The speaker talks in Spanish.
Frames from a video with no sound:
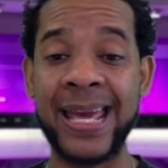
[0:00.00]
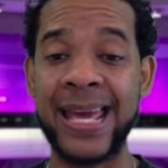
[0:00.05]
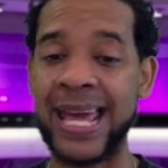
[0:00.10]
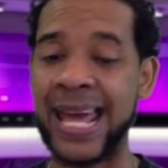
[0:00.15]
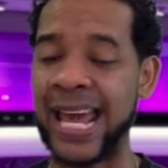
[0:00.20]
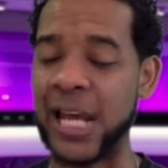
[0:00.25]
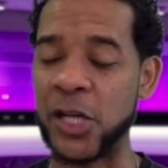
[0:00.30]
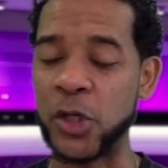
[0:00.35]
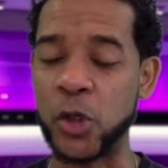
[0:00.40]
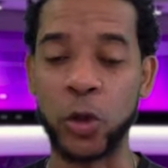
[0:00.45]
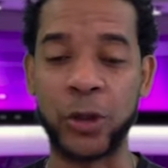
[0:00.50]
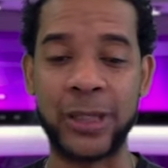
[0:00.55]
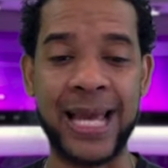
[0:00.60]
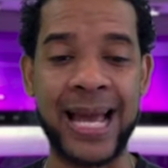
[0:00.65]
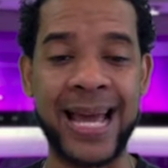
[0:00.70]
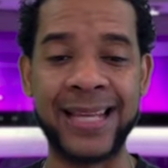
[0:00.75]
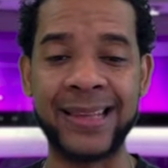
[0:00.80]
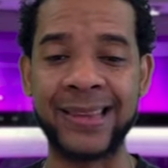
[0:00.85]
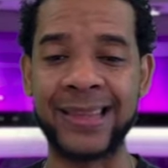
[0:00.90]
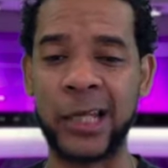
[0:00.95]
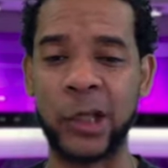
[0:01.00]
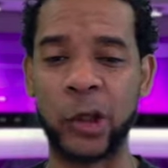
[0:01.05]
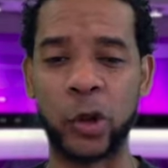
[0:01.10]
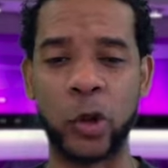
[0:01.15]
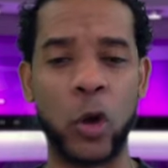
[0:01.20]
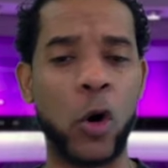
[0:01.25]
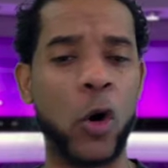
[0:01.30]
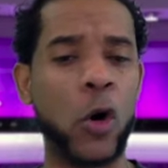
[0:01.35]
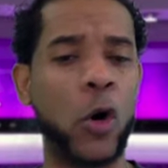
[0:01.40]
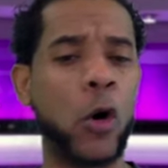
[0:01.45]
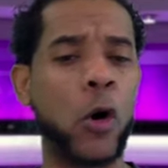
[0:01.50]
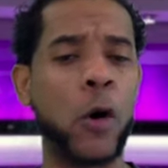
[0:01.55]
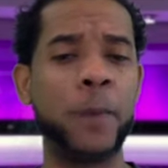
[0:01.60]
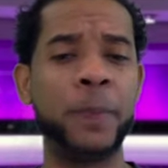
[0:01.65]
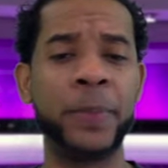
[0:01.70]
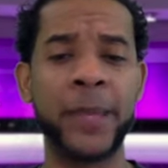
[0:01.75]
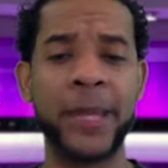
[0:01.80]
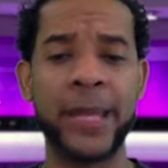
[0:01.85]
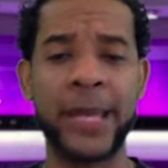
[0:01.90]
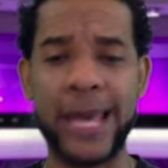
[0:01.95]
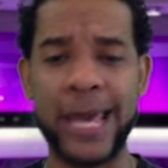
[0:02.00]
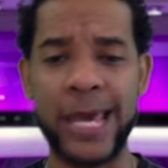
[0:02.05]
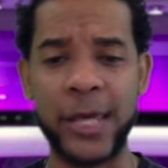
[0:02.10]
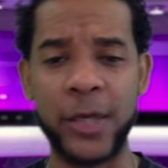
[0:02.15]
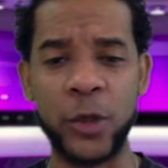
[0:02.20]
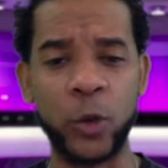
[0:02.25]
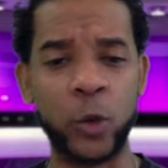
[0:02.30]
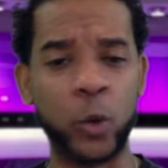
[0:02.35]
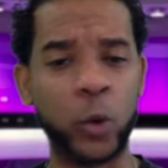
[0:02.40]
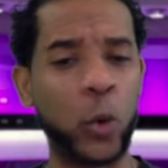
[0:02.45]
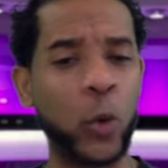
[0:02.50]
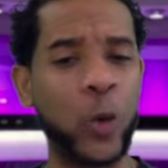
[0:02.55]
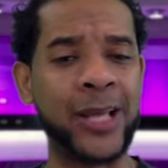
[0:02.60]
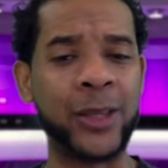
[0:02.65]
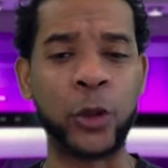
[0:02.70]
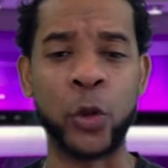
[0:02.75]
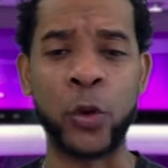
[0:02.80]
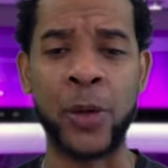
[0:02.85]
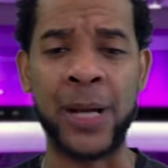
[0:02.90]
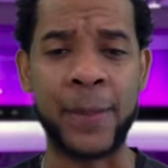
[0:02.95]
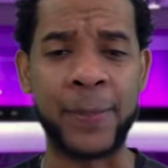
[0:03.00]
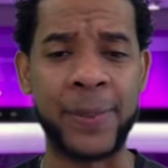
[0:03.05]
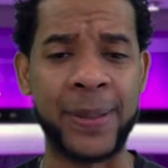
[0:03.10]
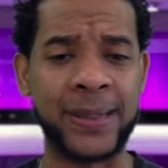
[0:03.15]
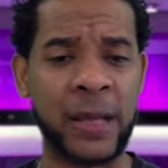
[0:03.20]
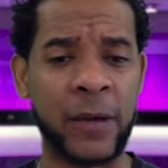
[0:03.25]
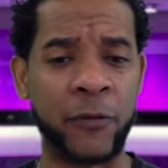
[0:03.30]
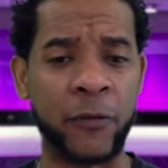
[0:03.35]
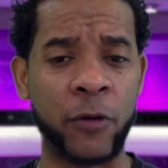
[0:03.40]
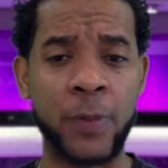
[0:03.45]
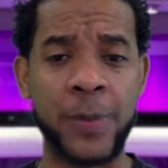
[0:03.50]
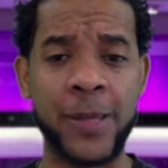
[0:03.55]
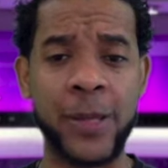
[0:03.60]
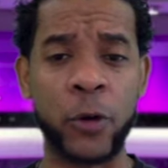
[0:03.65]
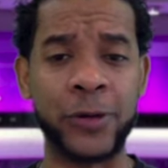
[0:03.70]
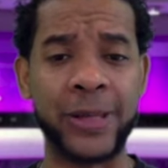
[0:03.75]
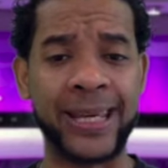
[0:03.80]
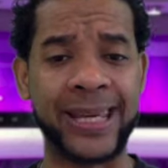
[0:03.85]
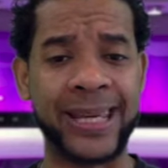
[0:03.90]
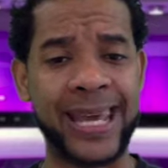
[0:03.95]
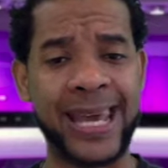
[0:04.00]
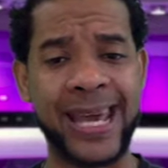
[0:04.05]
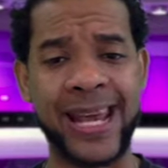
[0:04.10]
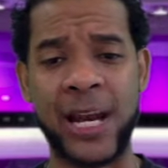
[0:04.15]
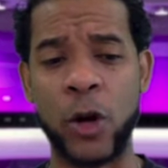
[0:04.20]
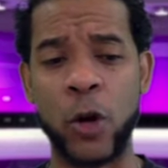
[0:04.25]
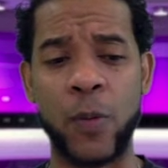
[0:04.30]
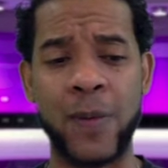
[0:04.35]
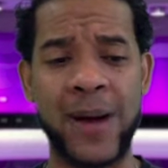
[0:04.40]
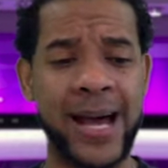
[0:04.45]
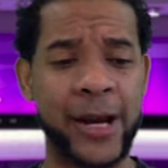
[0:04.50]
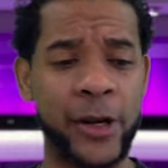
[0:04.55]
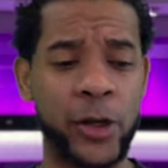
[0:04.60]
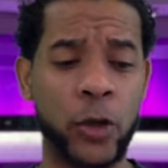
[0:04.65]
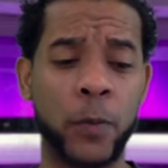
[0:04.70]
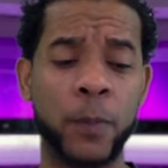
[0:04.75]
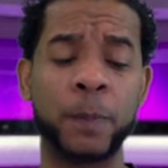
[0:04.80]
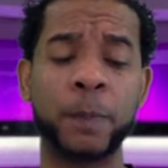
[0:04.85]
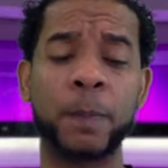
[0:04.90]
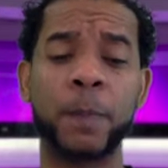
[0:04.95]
Eso está en TikTok, en YouTube, en toda la plataforma y donde quiera, en los barrios.